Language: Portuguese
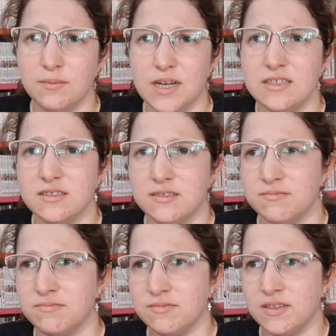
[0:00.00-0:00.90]
é mais
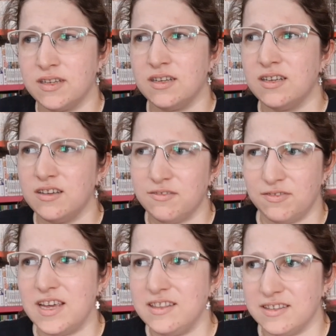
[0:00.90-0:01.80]

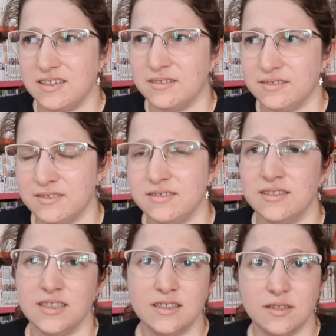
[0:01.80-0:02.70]
feita,
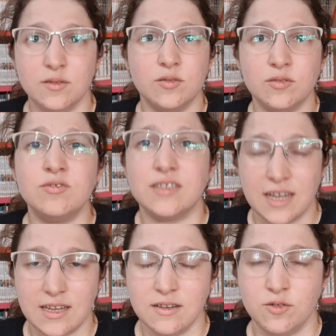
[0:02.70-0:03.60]
então eu não
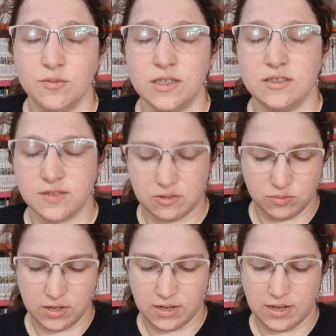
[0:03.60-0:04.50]
sei como eles
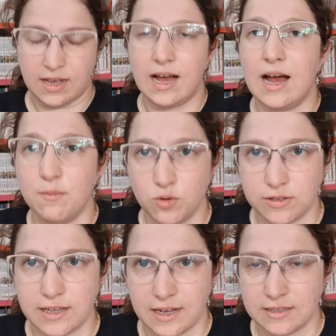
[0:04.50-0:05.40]
vão
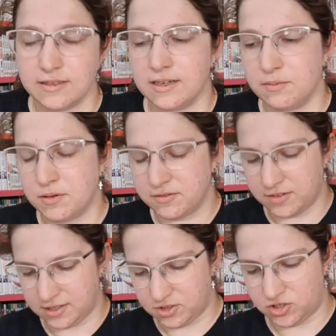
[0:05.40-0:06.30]
abordar daqui para
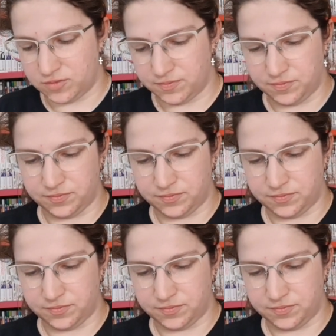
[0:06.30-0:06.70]
frente.